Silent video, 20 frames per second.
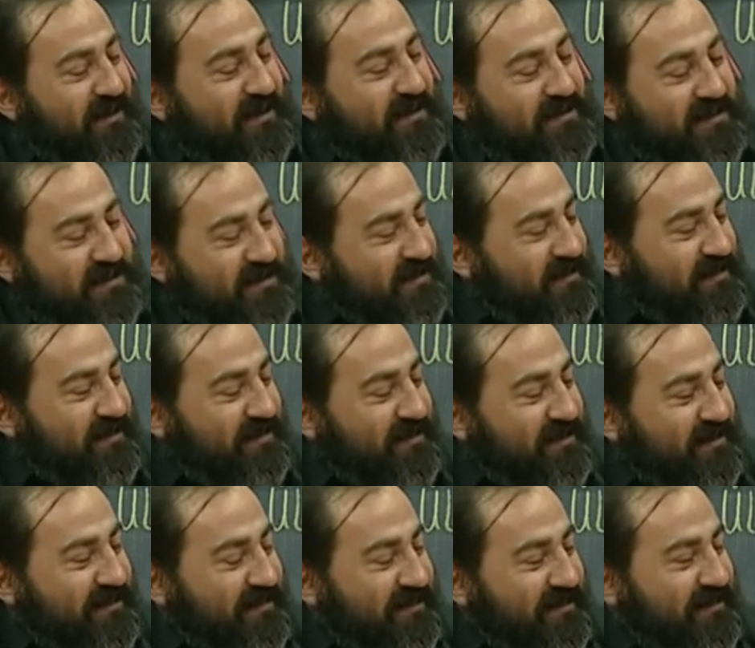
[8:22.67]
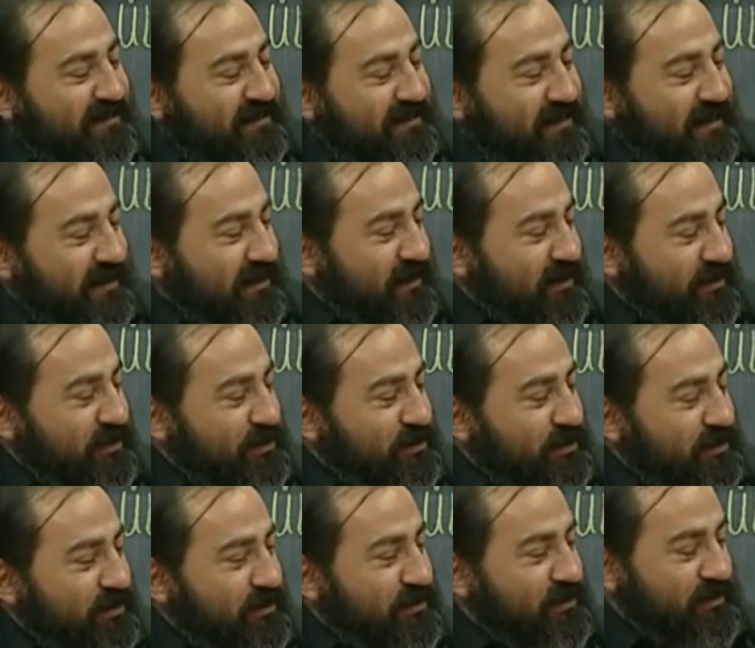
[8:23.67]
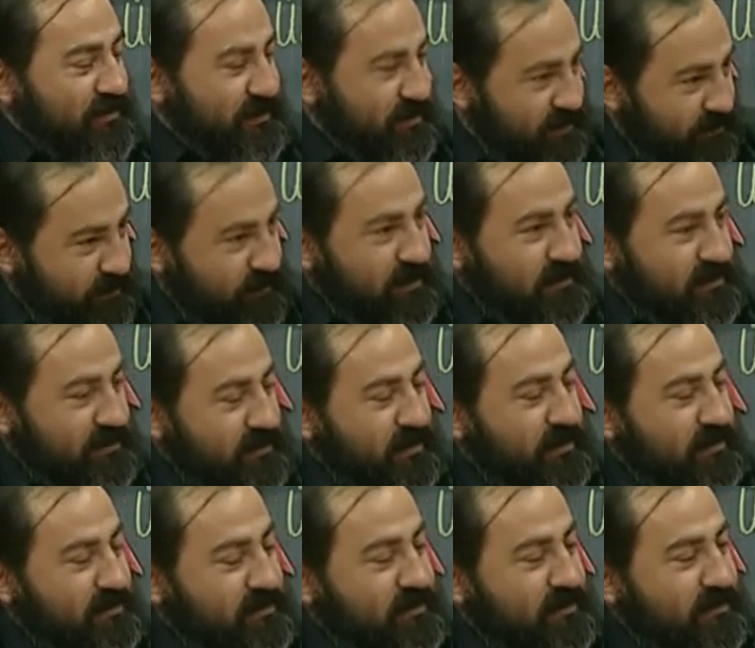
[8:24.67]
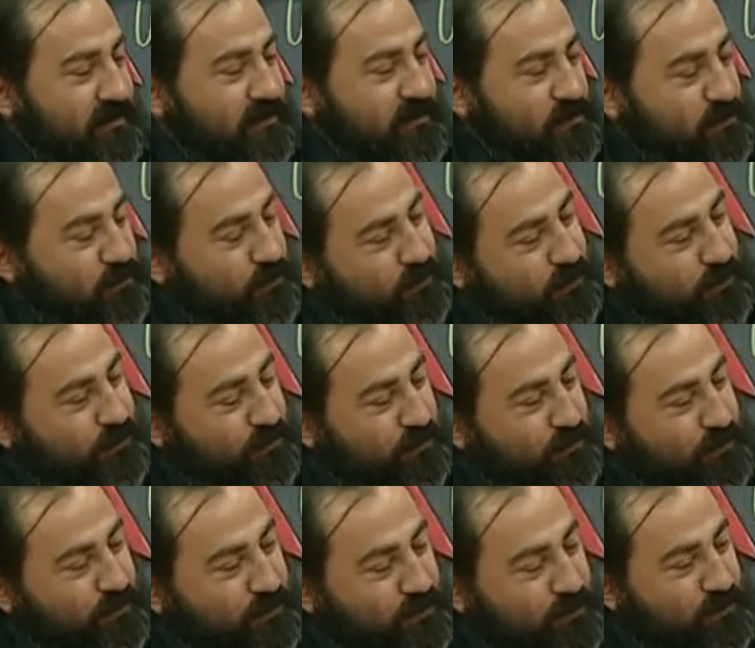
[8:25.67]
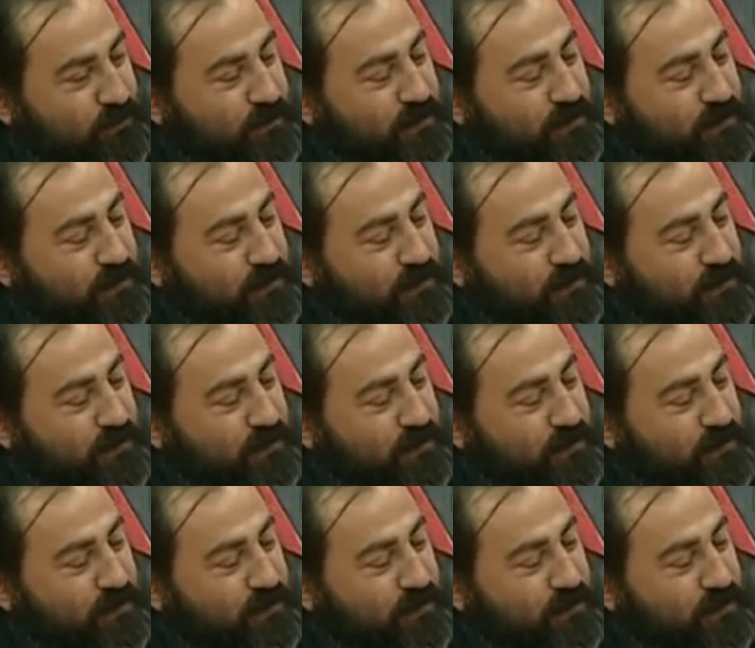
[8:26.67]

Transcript: Siz e, neler yaşadınız? Sizin de bazı rahatsızlıklarınız olduğunu biliyorum.